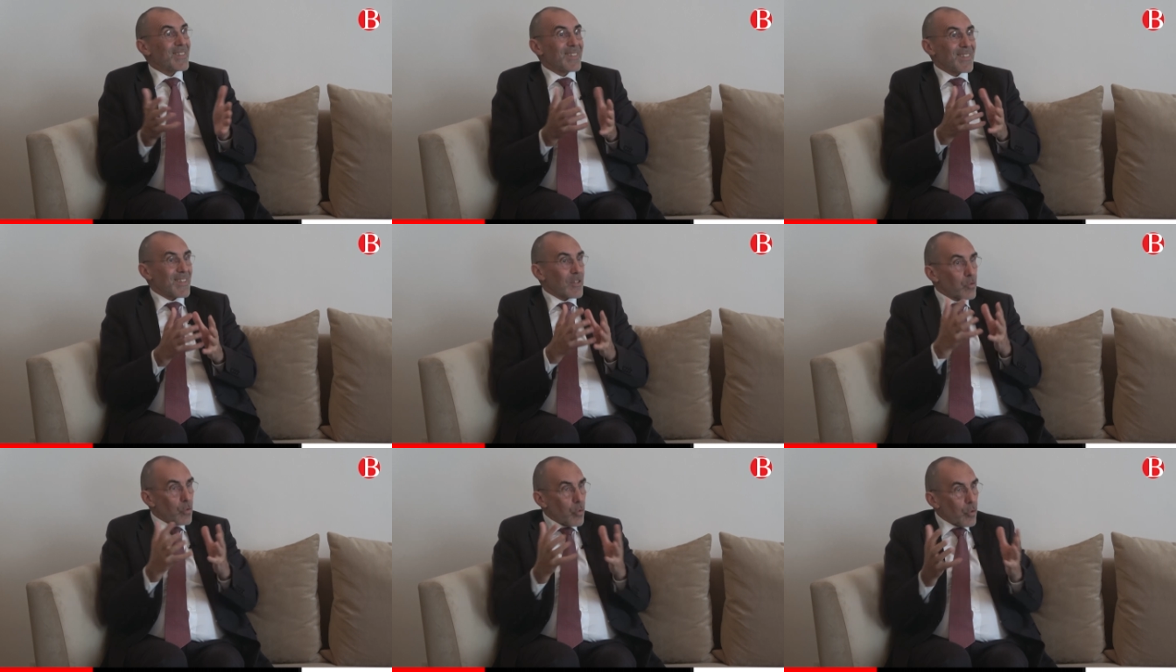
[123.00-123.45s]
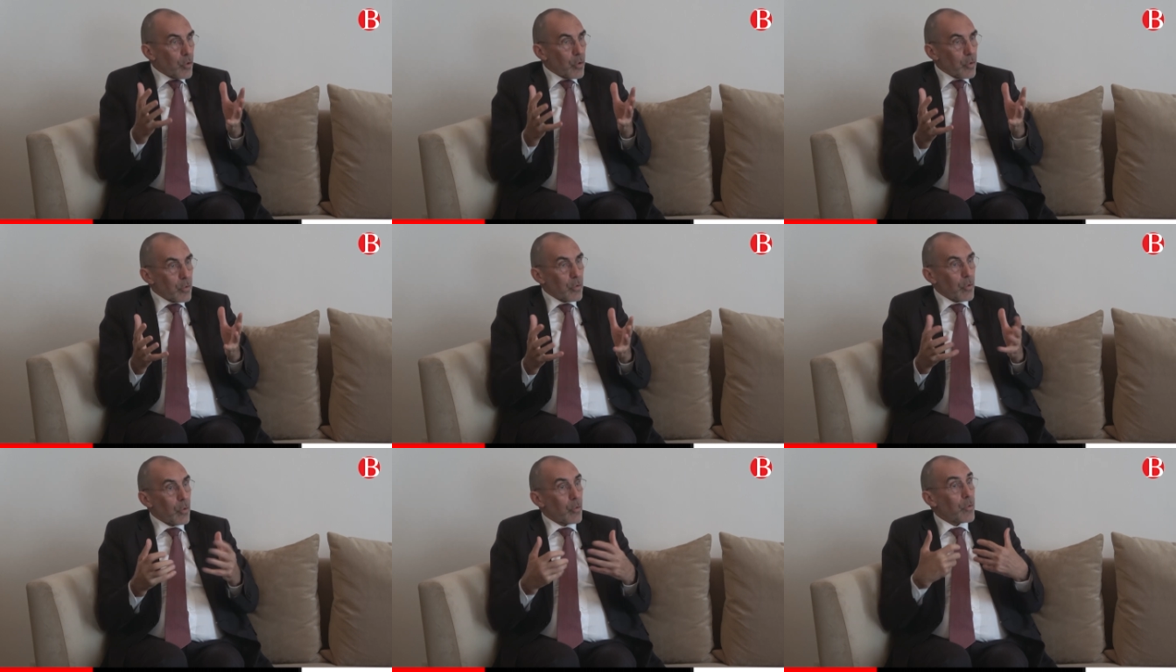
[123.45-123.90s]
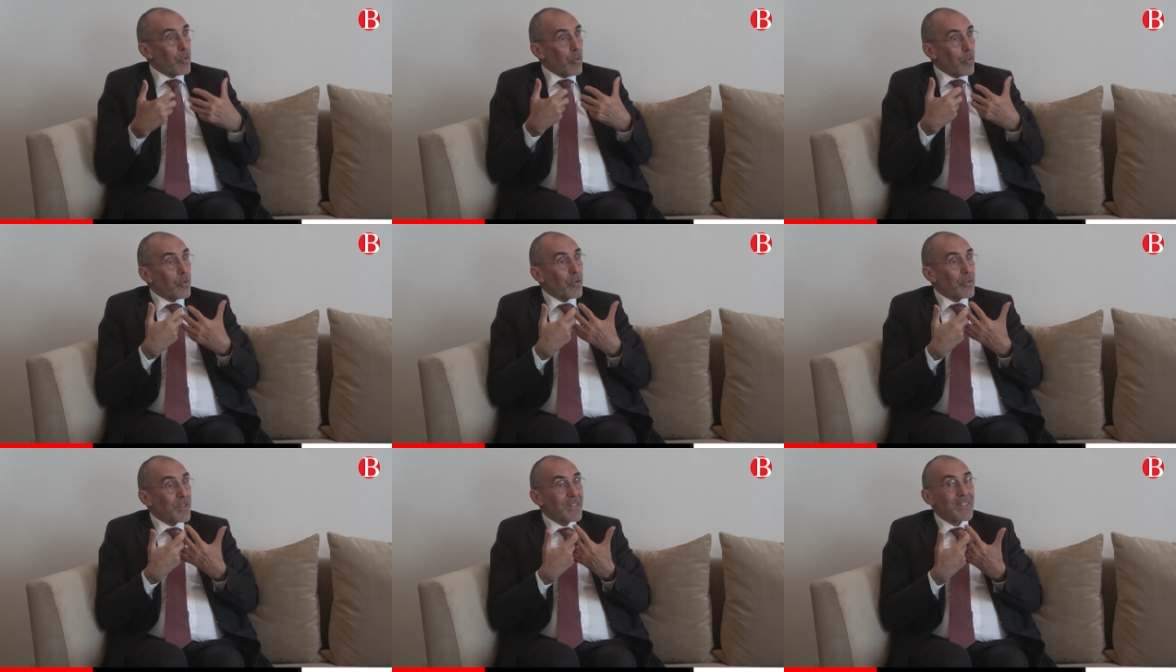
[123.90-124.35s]
c'est trop long, on,
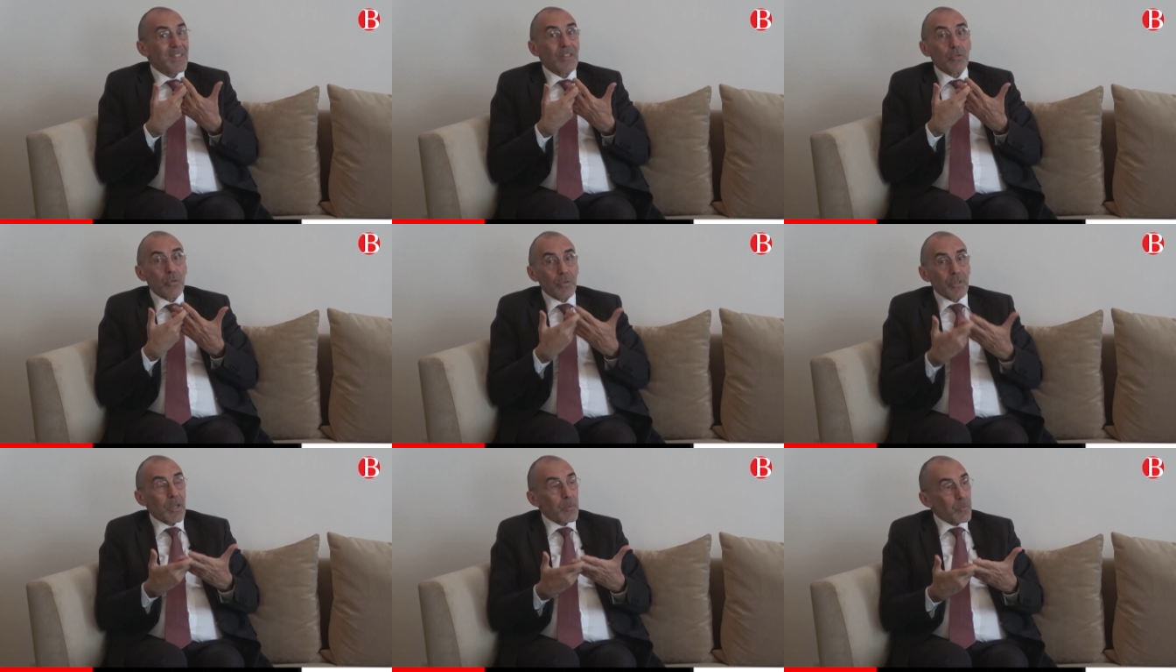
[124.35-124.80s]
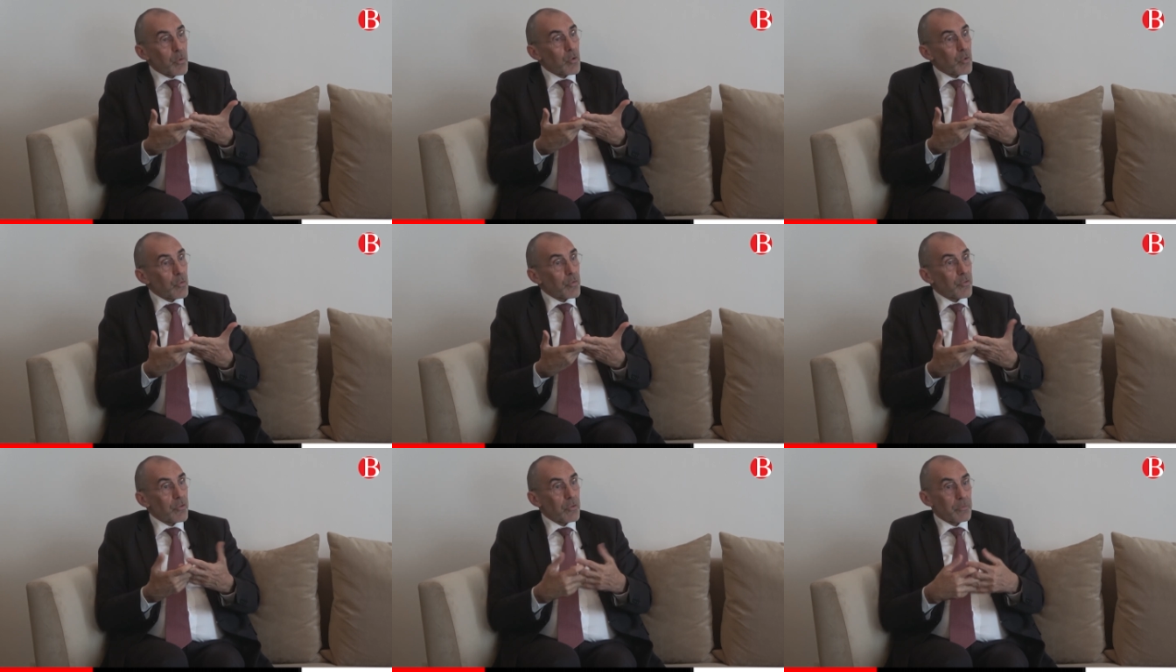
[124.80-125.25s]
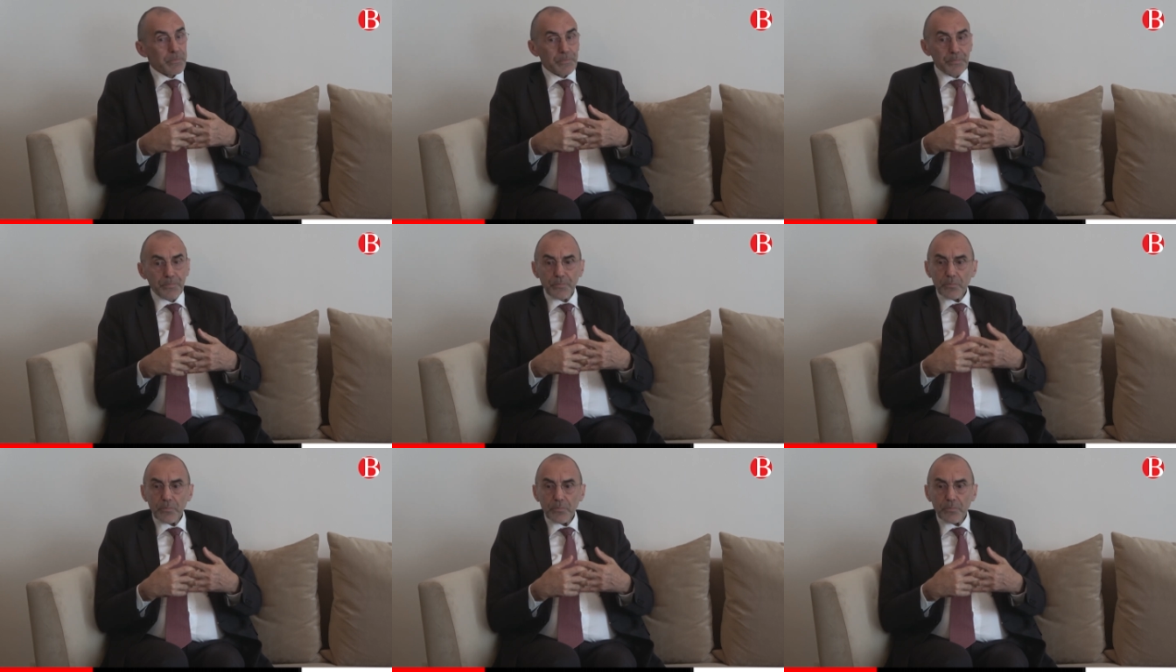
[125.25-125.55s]
en était totalement conscient.